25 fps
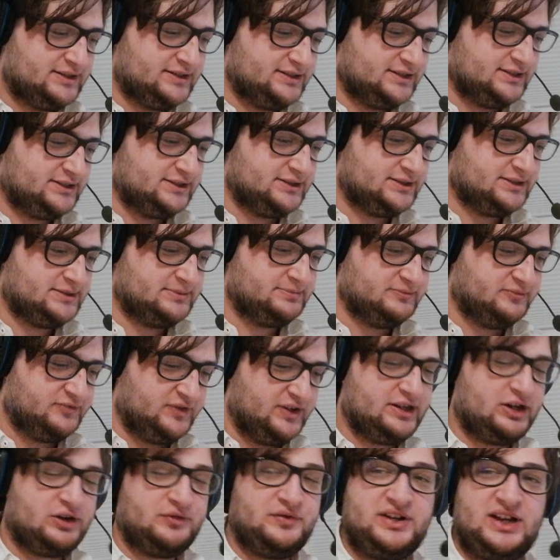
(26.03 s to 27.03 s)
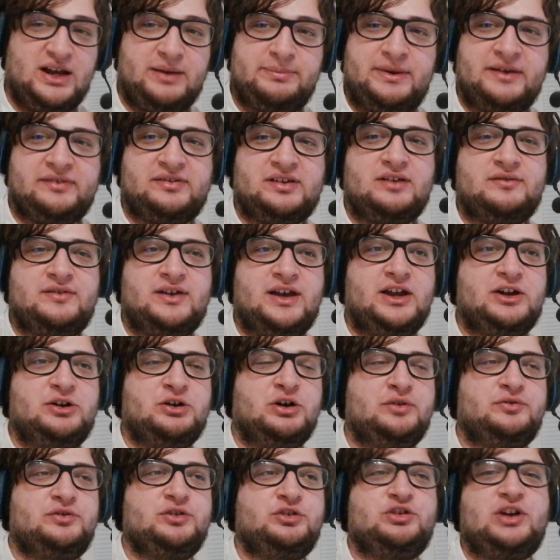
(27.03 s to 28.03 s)
Ähm, wird auch wieder besser werden,
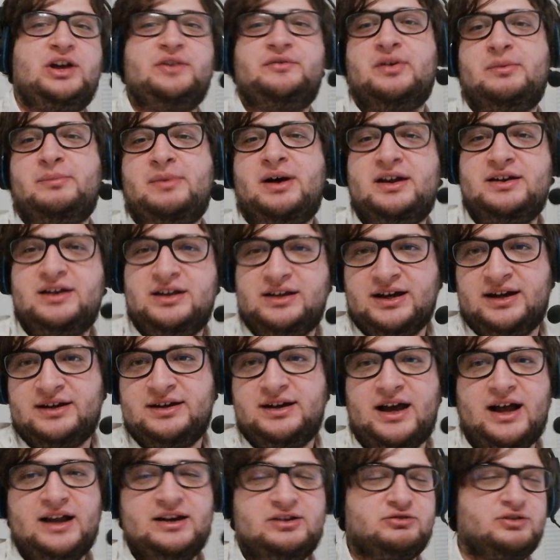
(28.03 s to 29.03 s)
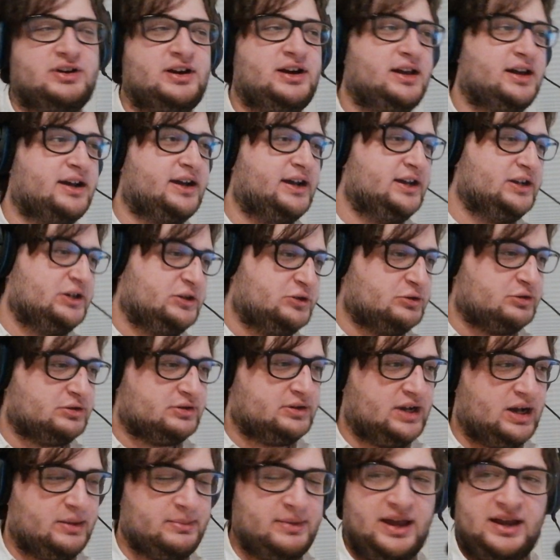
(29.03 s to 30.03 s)
hoffe ich. Einfach mal in den Kanaltrailer
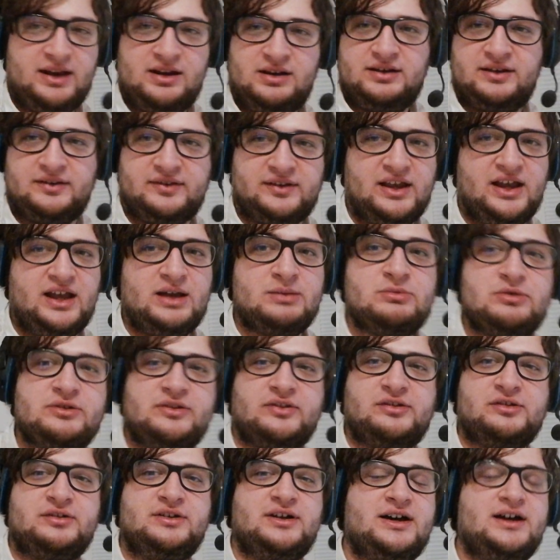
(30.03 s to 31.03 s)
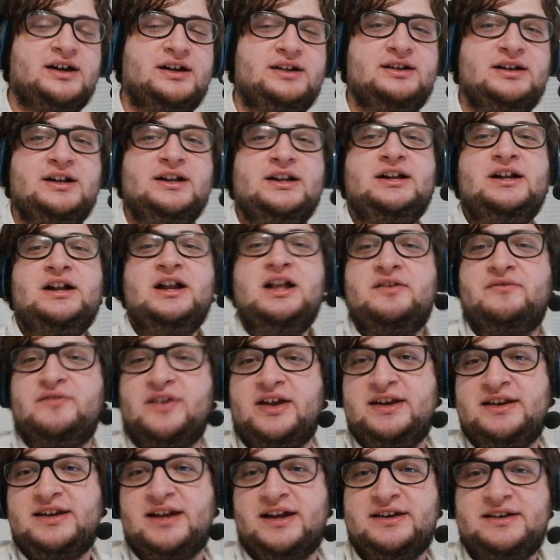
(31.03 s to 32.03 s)
reingucken. Am Ende sehr emotional.
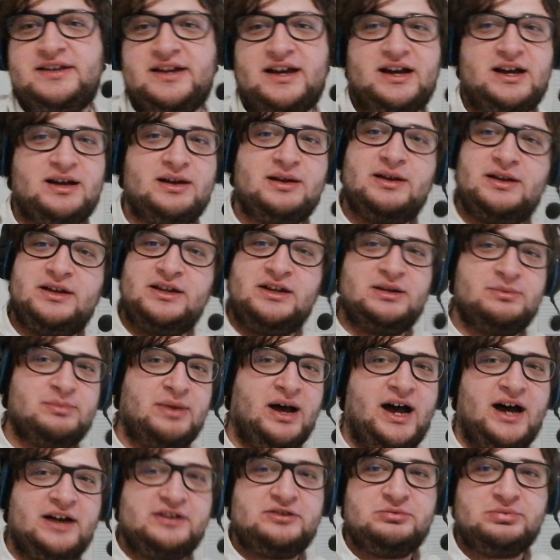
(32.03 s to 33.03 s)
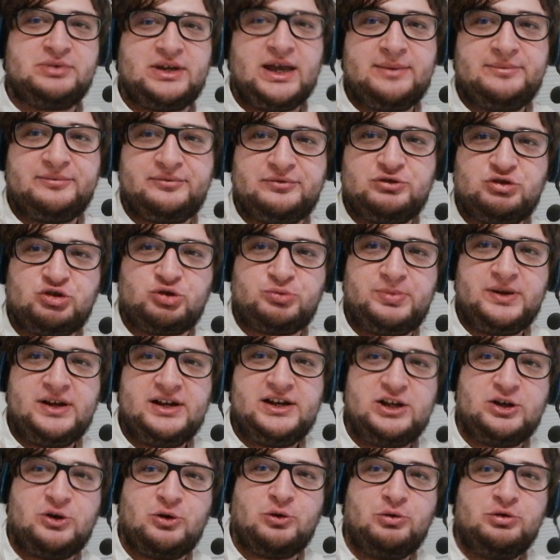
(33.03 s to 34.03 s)
Wenn dann da in einem hart umkämpften Spiel
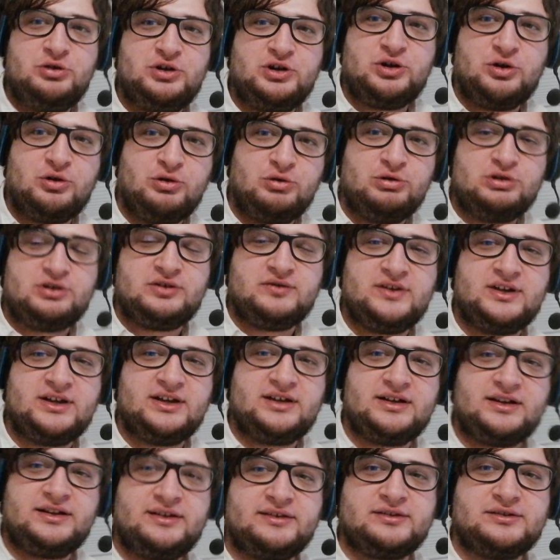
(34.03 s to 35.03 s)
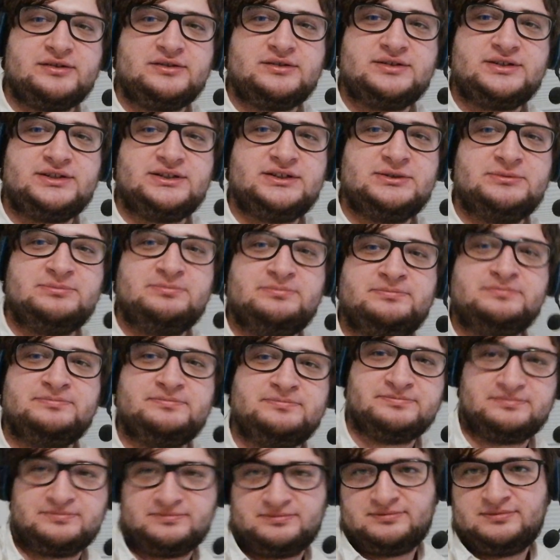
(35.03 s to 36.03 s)
die Krone geholt wird, also
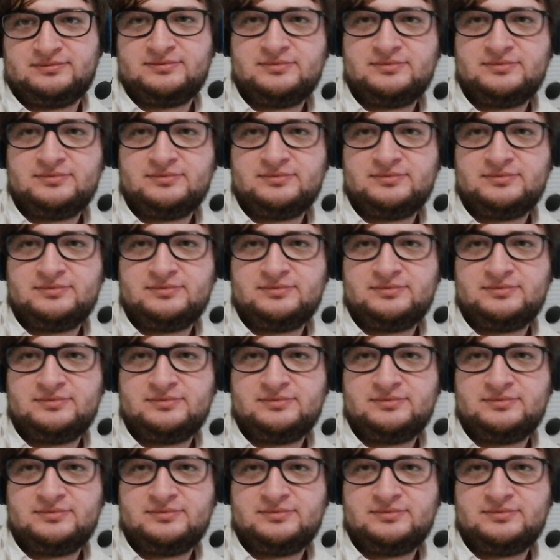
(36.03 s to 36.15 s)
ähm,